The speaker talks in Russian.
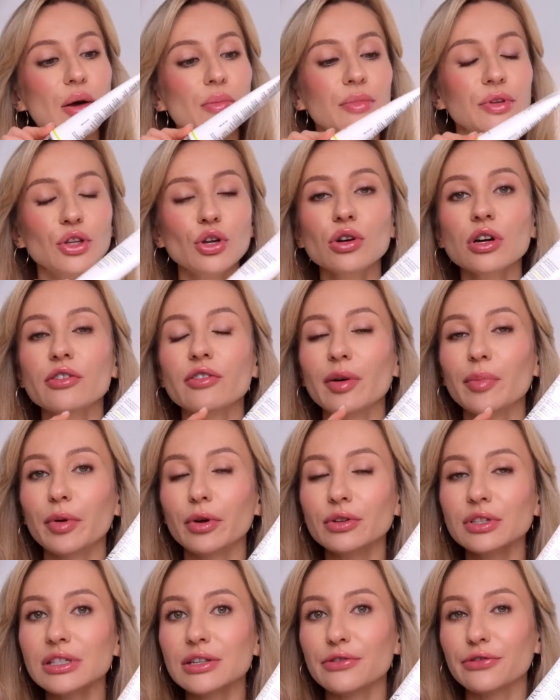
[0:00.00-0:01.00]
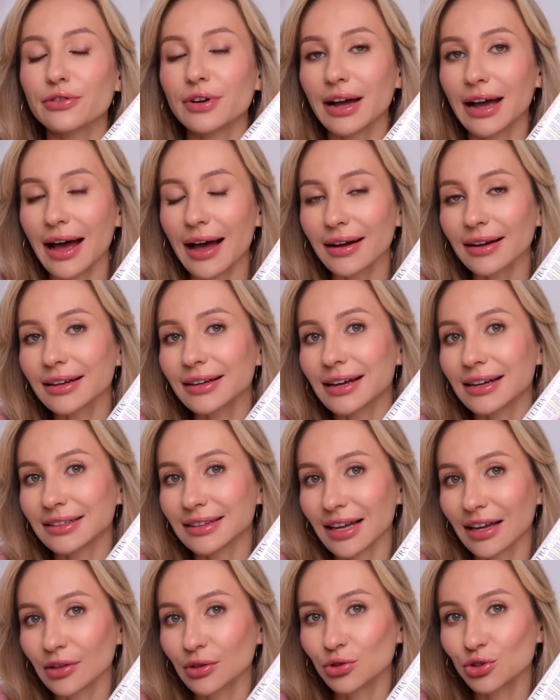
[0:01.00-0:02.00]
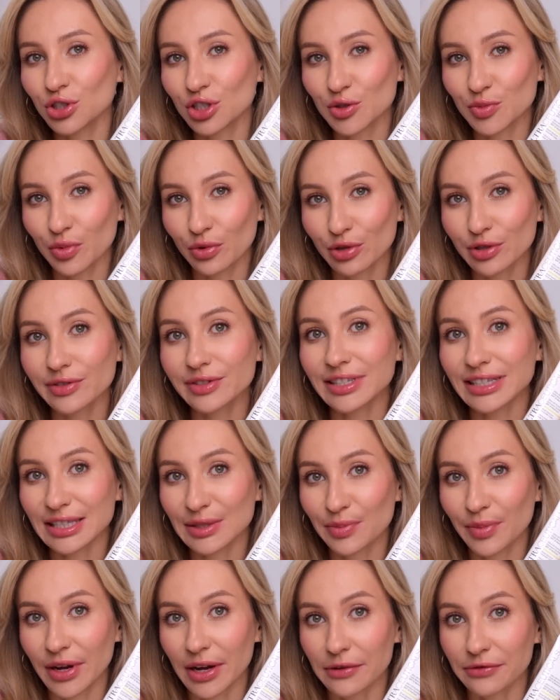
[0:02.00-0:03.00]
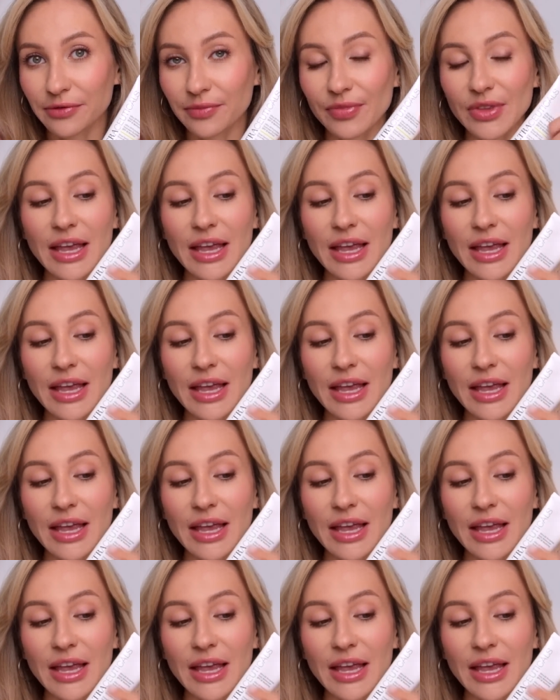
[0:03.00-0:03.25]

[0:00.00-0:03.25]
Много вопросов, как и когда нужно использовать SPF.